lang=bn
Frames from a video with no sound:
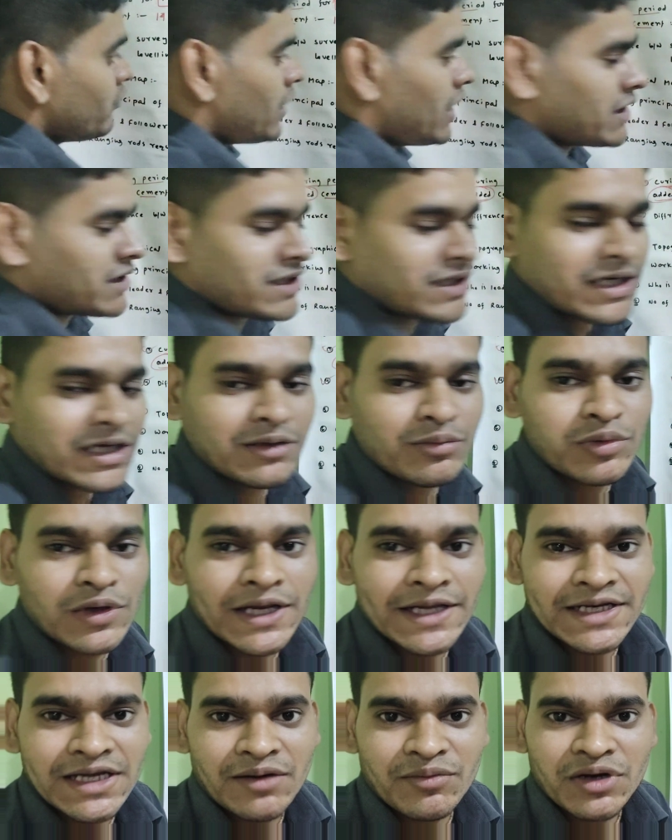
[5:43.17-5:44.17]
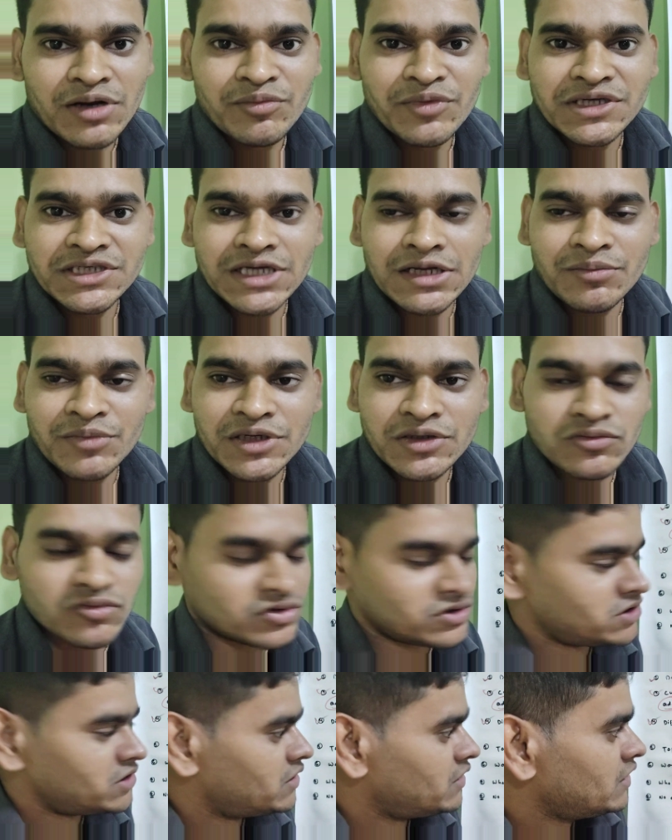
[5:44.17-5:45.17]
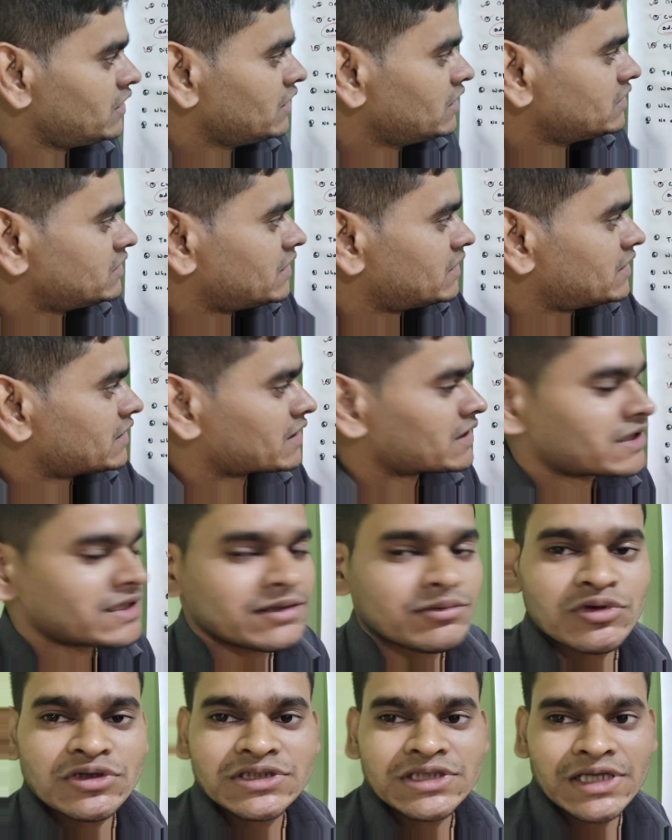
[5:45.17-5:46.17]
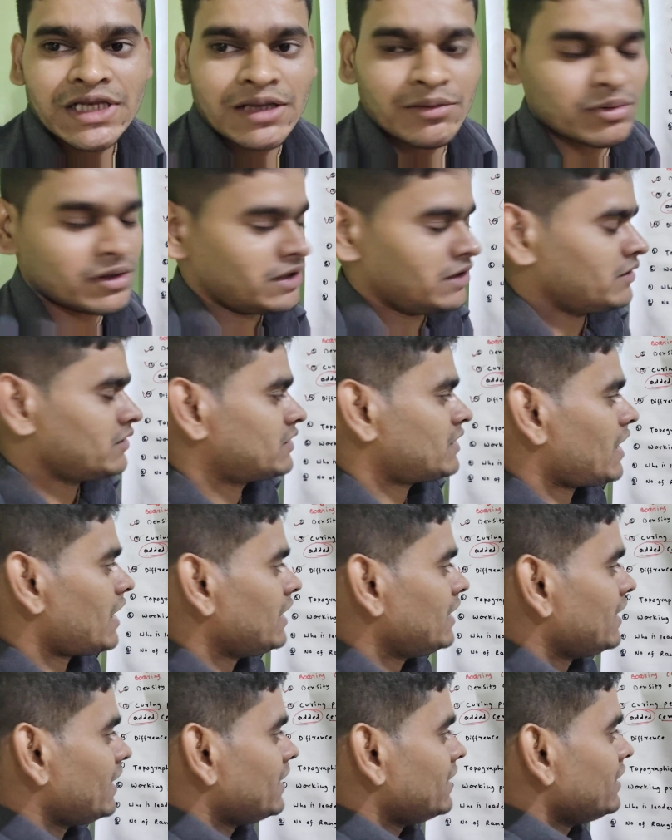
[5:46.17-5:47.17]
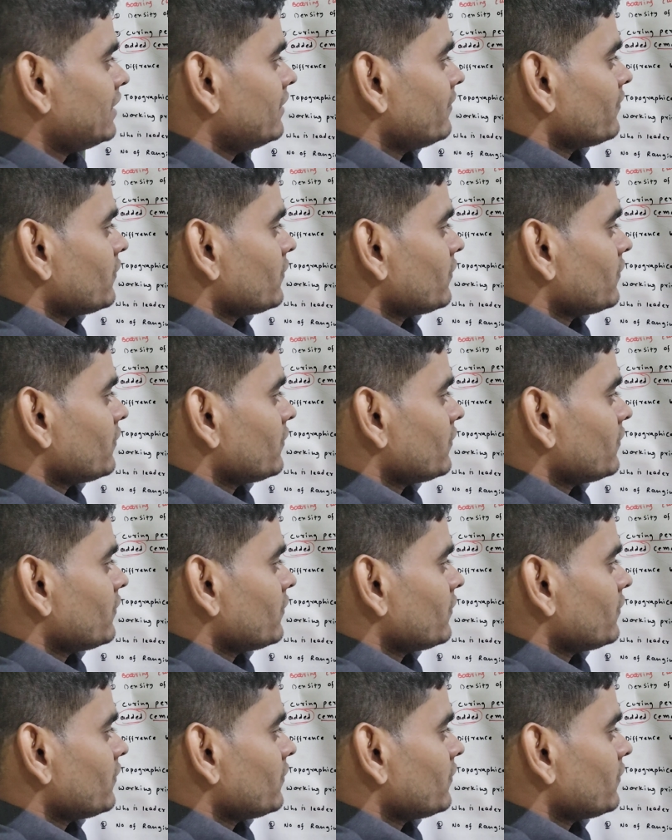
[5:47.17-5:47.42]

ভার্টিক্যাল প্লেনে আমরা মেজারমেন্ট করছি সেটাকে কি বলছি লেভেল তাহলে এই